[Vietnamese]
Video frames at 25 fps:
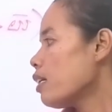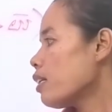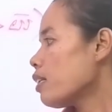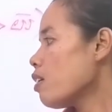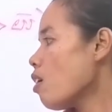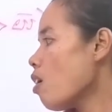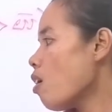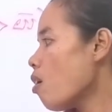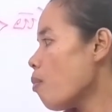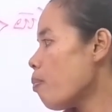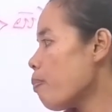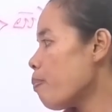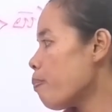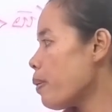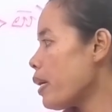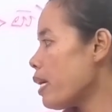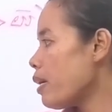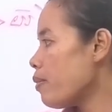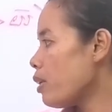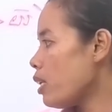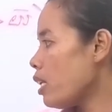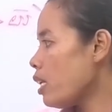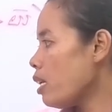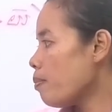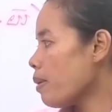đỏ pê
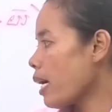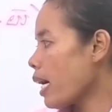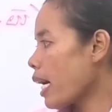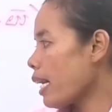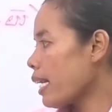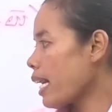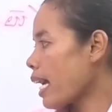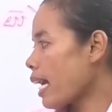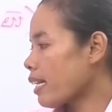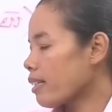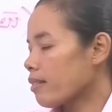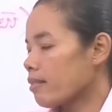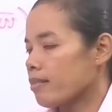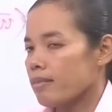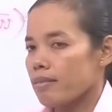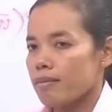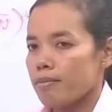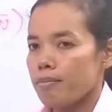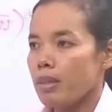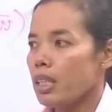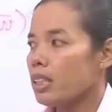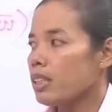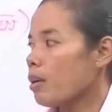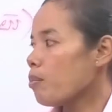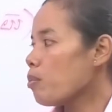vì liền mà cả nạt
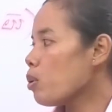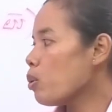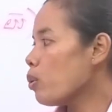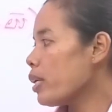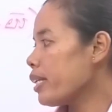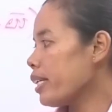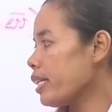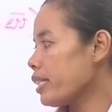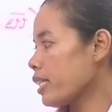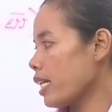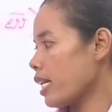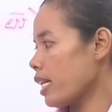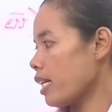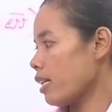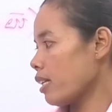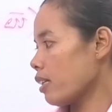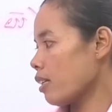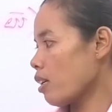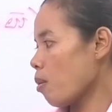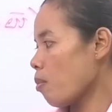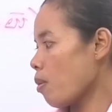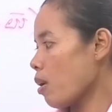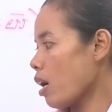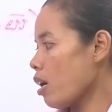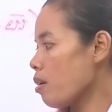mưa tầm mùi này sẵn
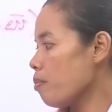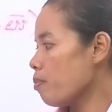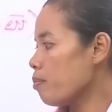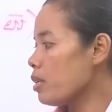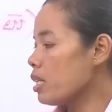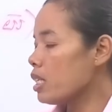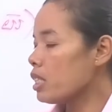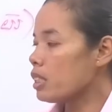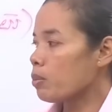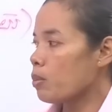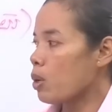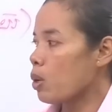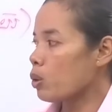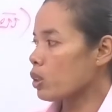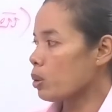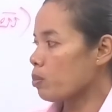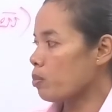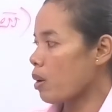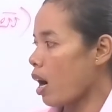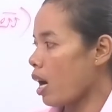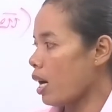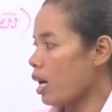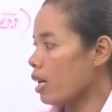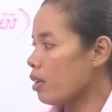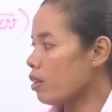còn ai mưa cho bốc cho
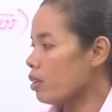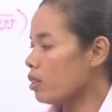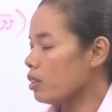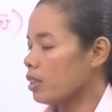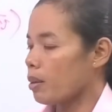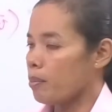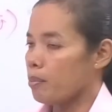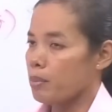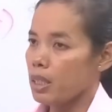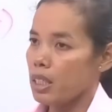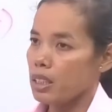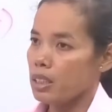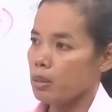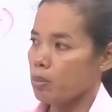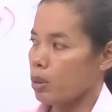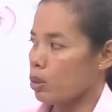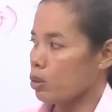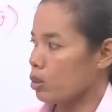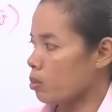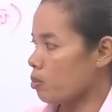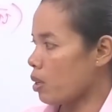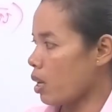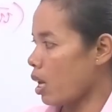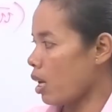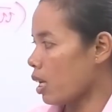bó là còn tầm mưa cho bốc
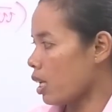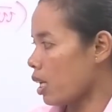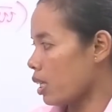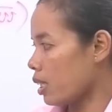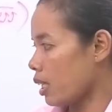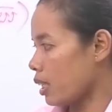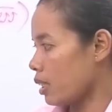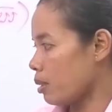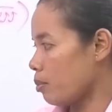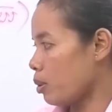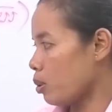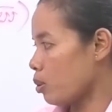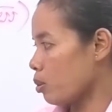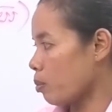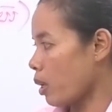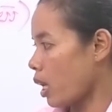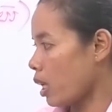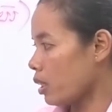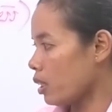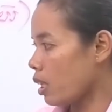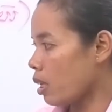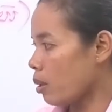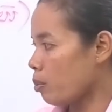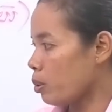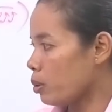cho bó rực tà cho bốc cho bó
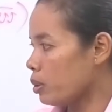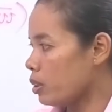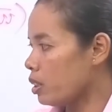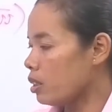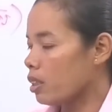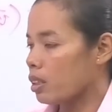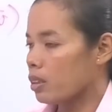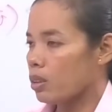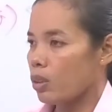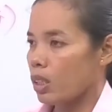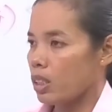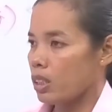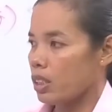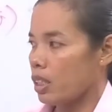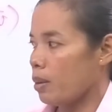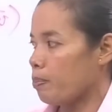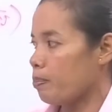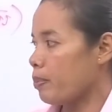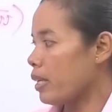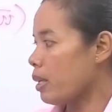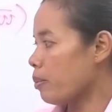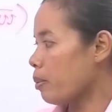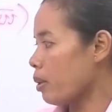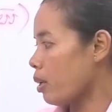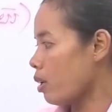thế là phù chương ở toàn chạy
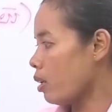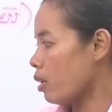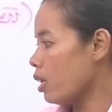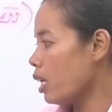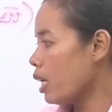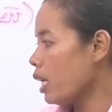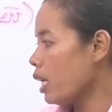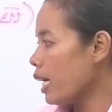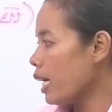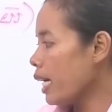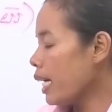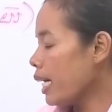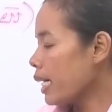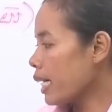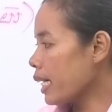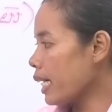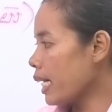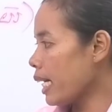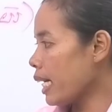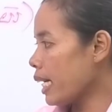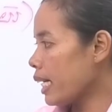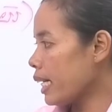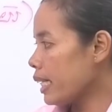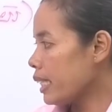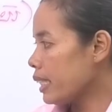bị phóng cái
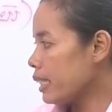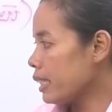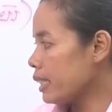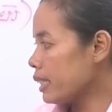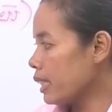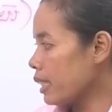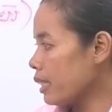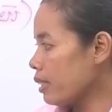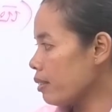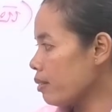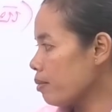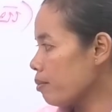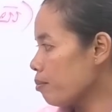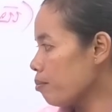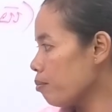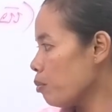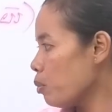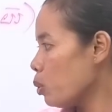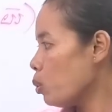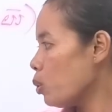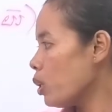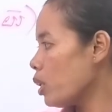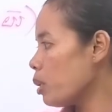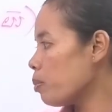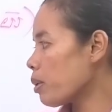này chẳng
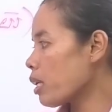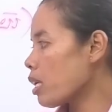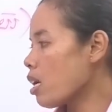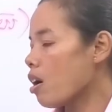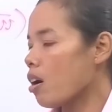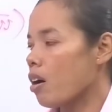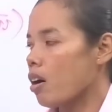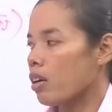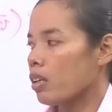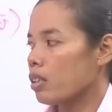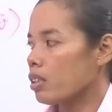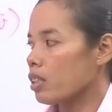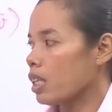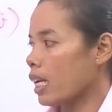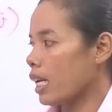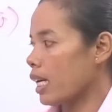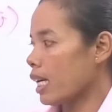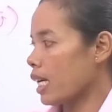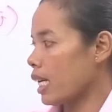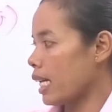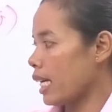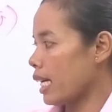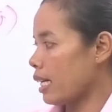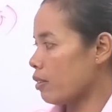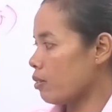mùi mà đòn
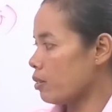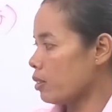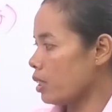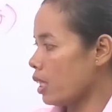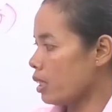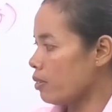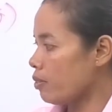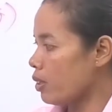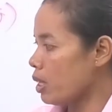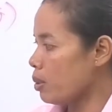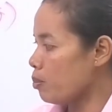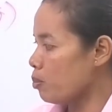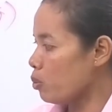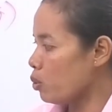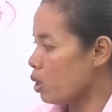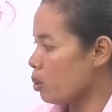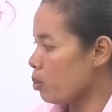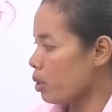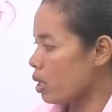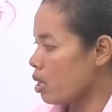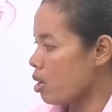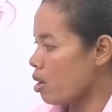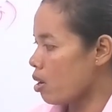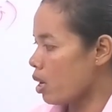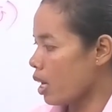cái này con chát vừa mùi
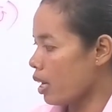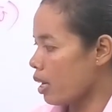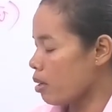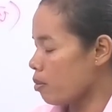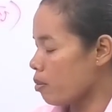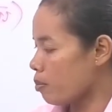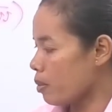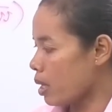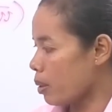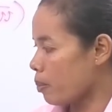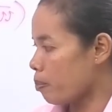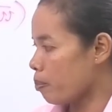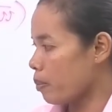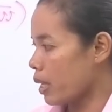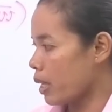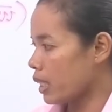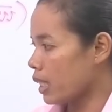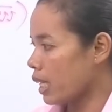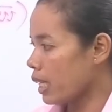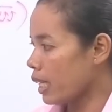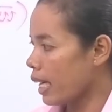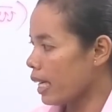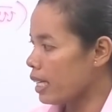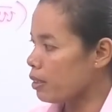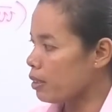mà đòn hay mà
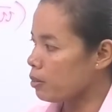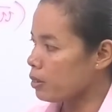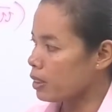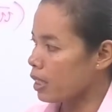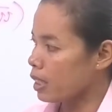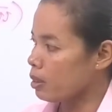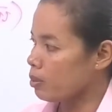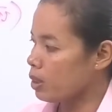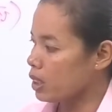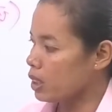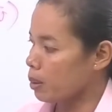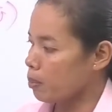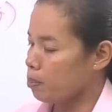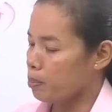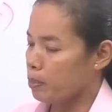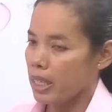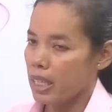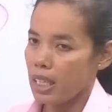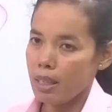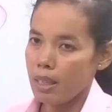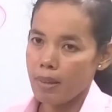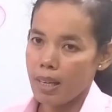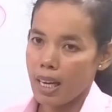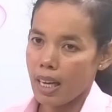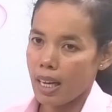thằng ấy con chát vừa tập
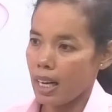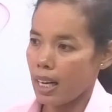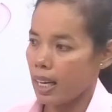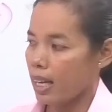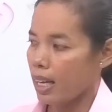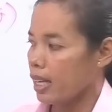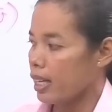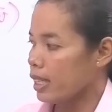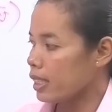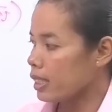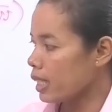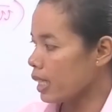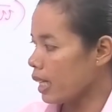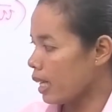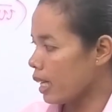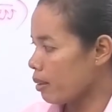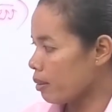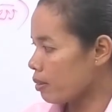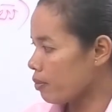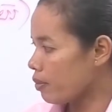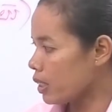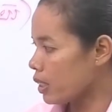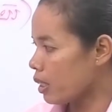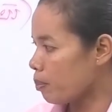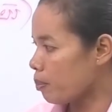pi ba này cái này
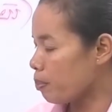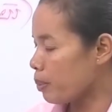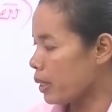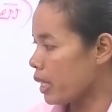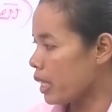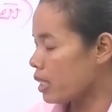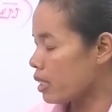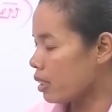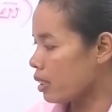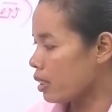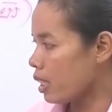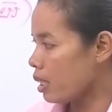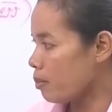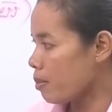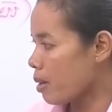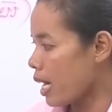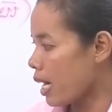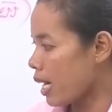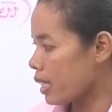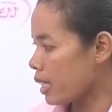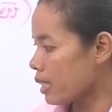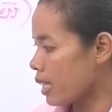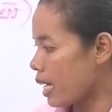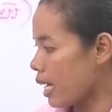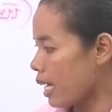vừa tập pi sẵn thị ba
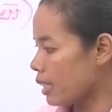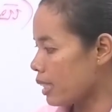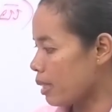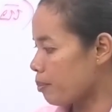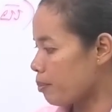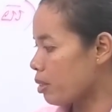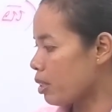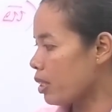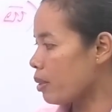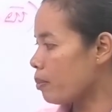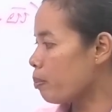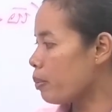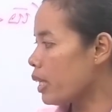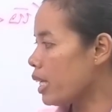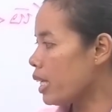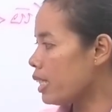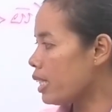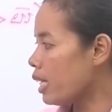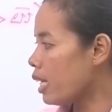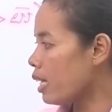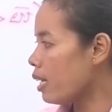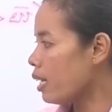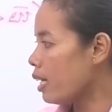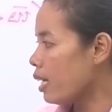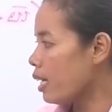này sẽ giảm thư pi
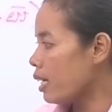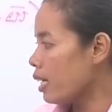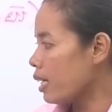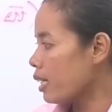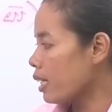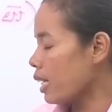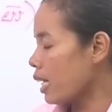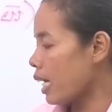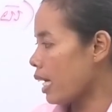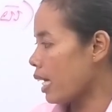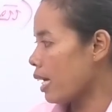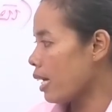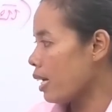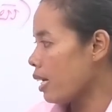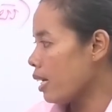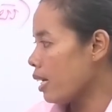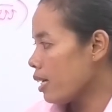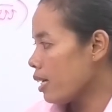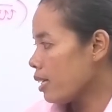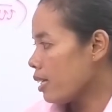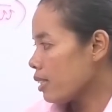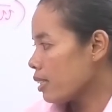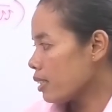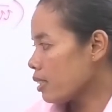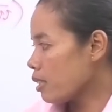tiệt cái này
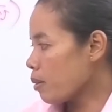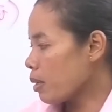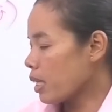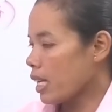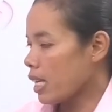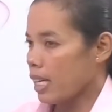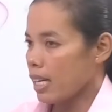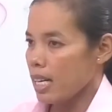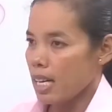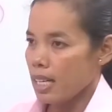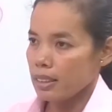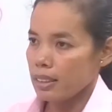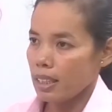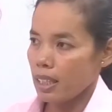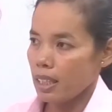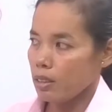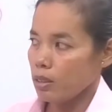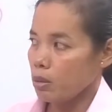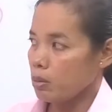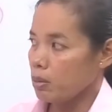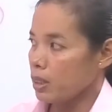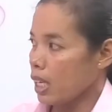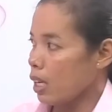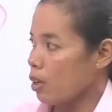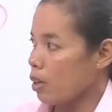nhiều cái nào đăng thà
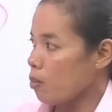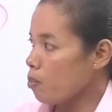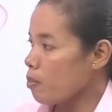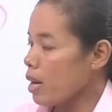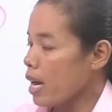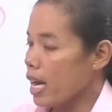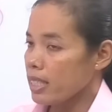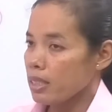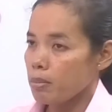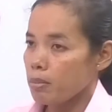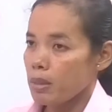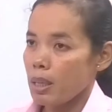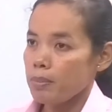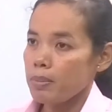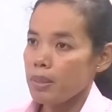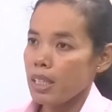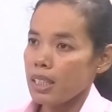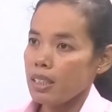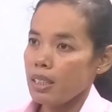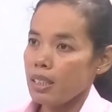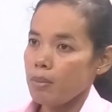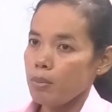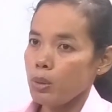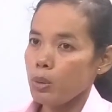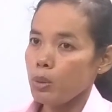con chát lộng bạ xong rạp nạ
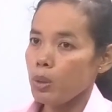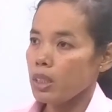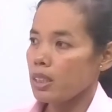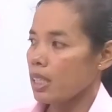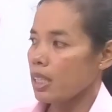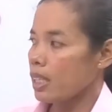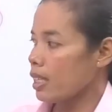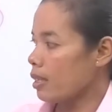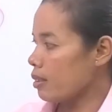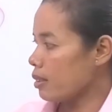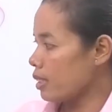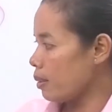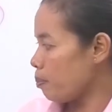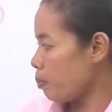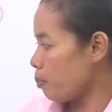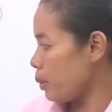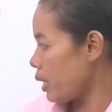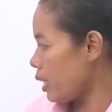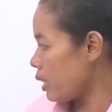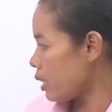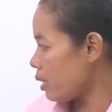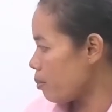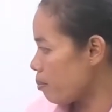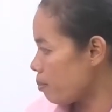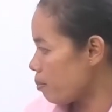tí mùi ta nạ tí
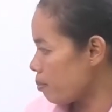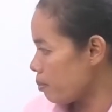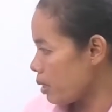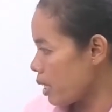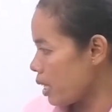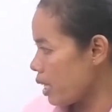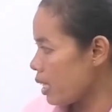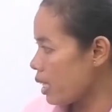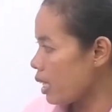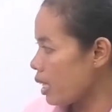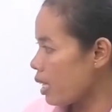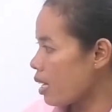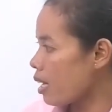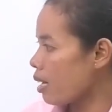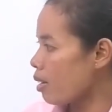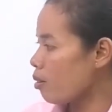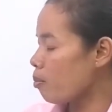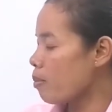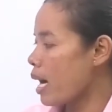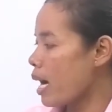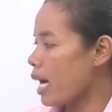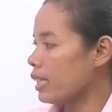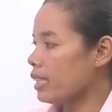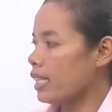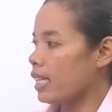pi tí ấy kia lộng
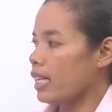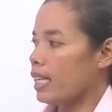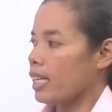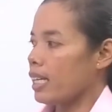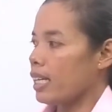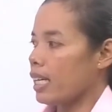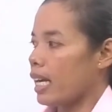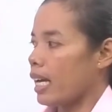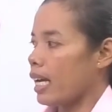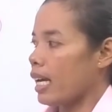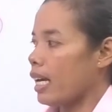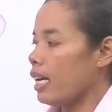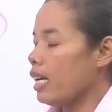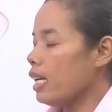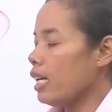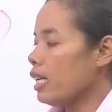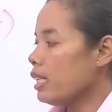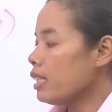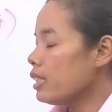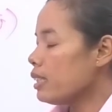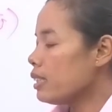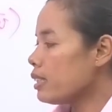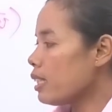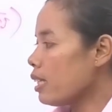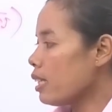bạ tề cái này
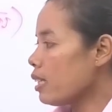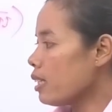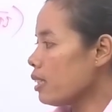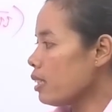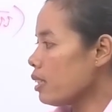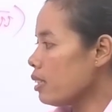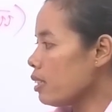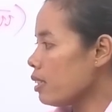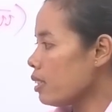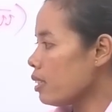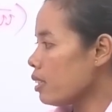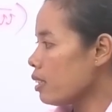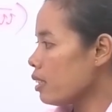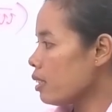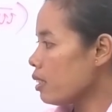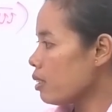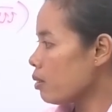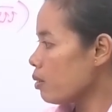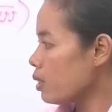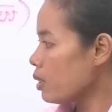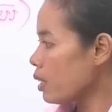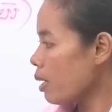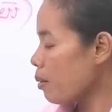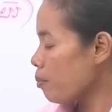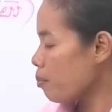chẳng
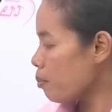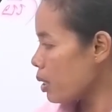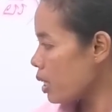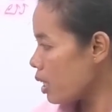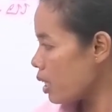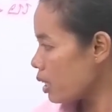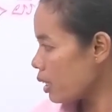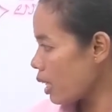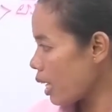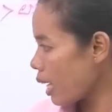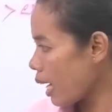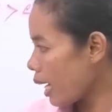con chát mưa ta